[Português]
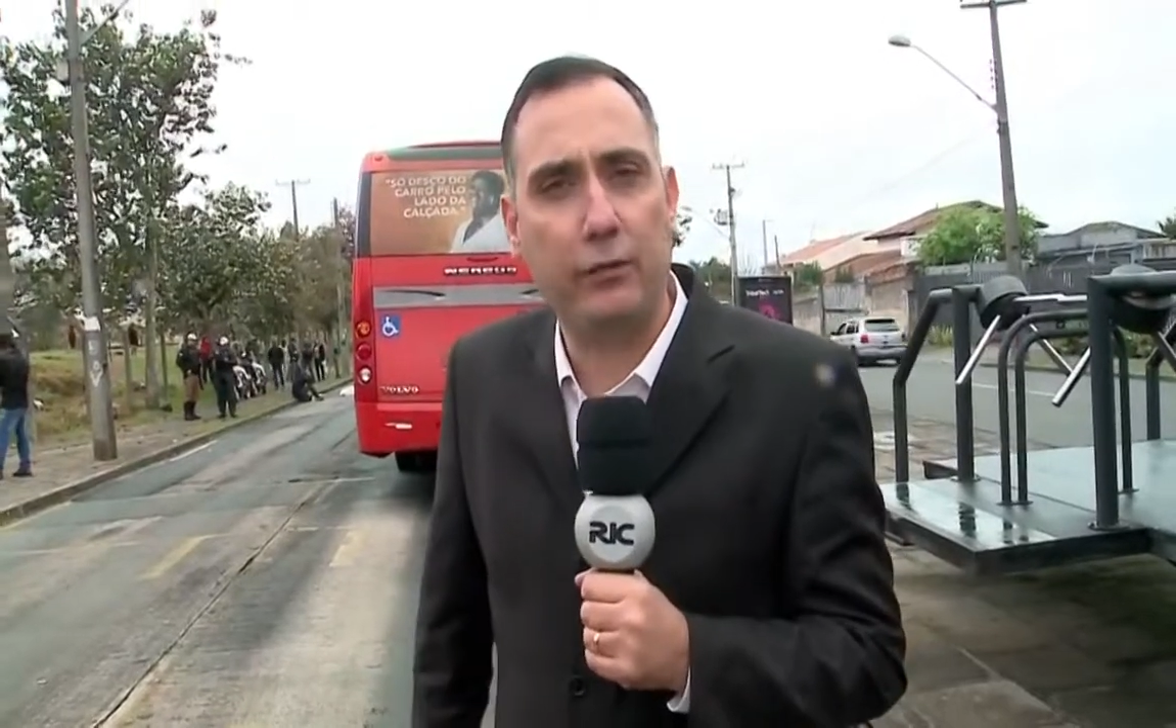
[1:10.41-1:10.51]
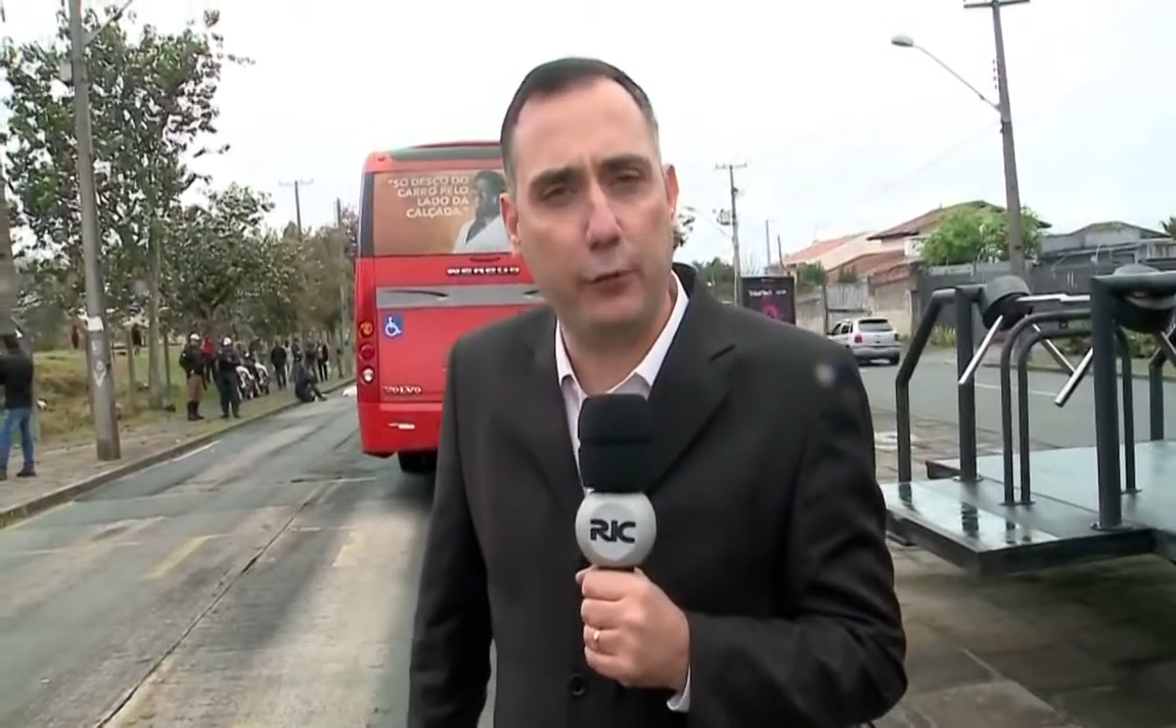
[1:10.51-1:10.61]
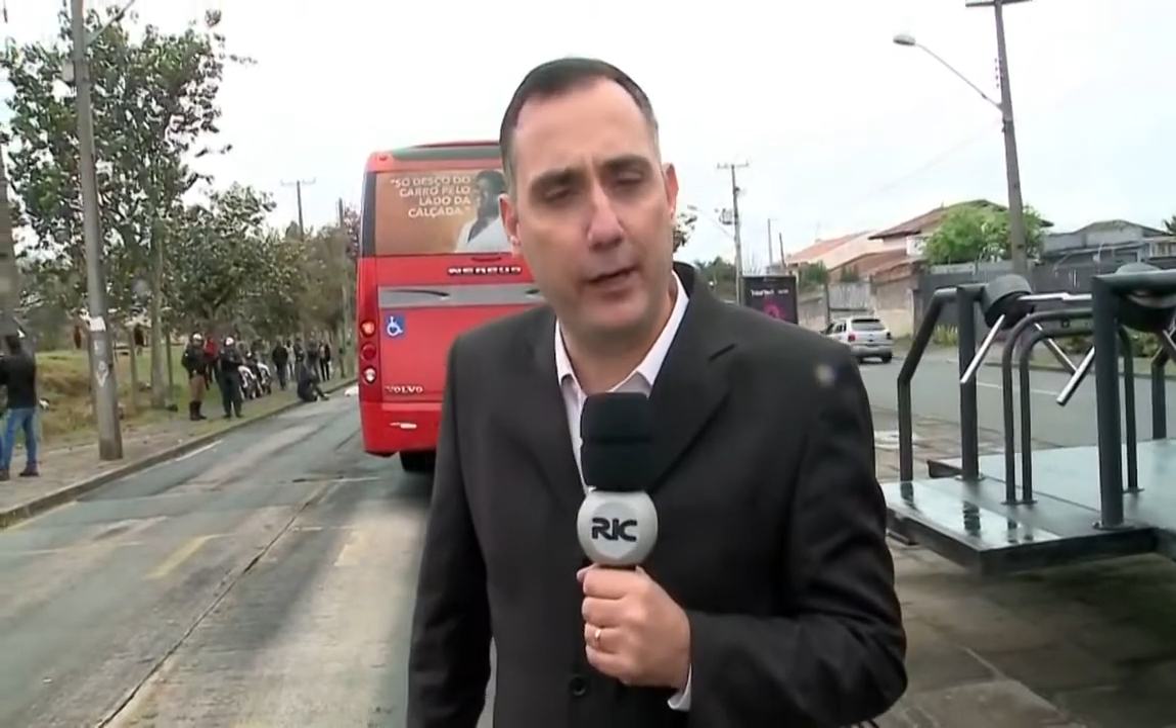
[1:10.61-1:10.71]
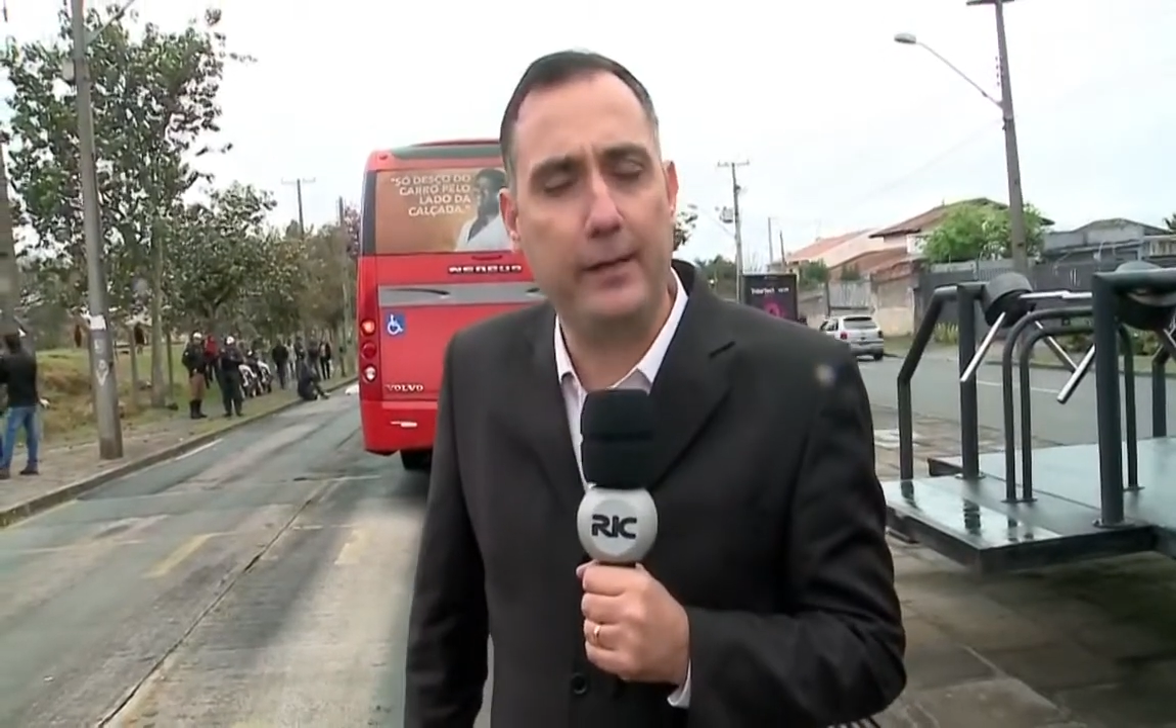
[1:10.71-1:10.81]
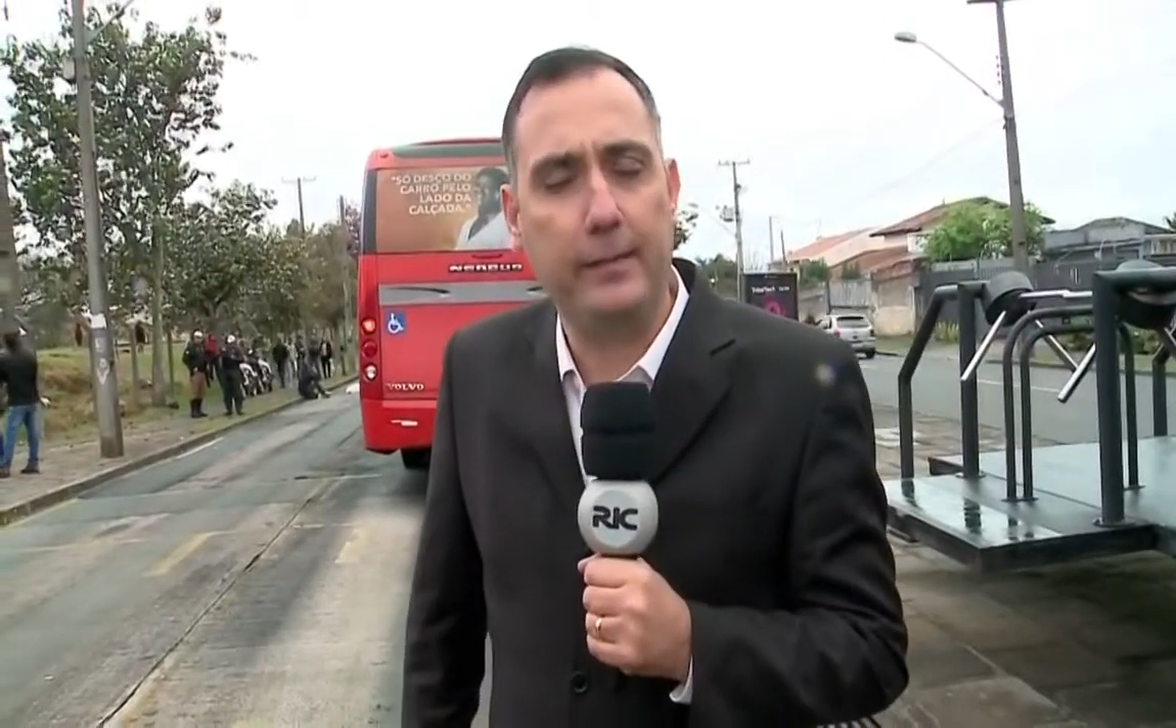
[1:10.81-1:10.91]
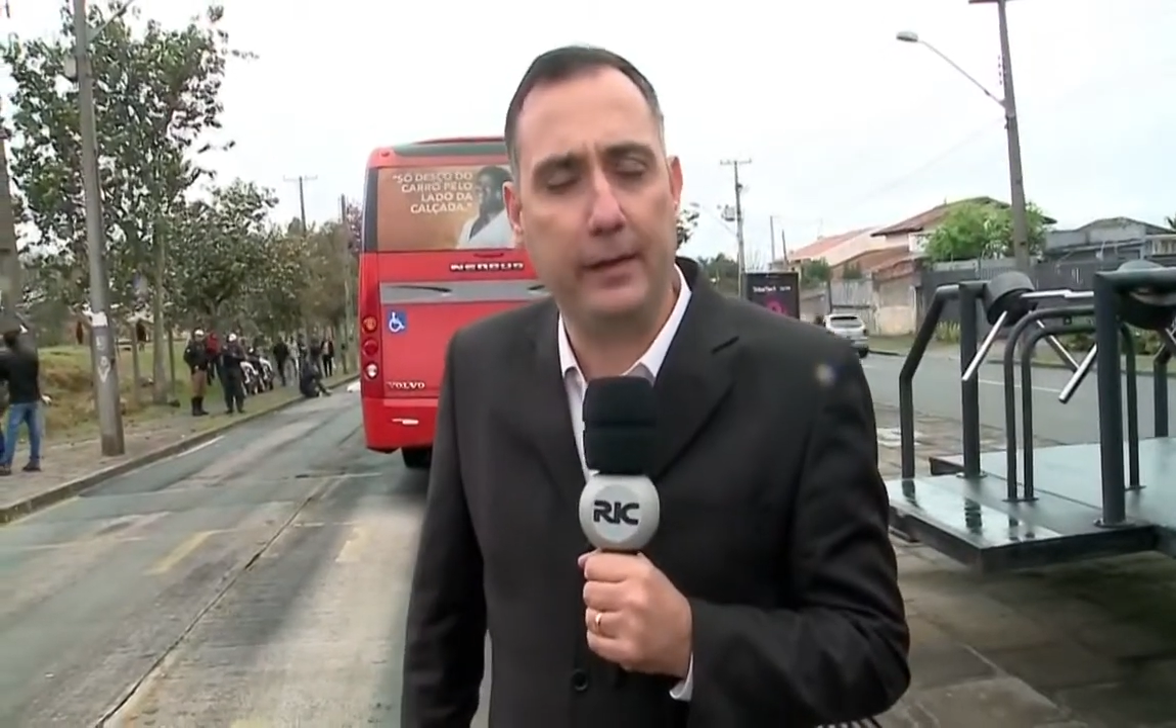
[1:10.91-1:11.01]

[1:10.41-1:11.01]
foi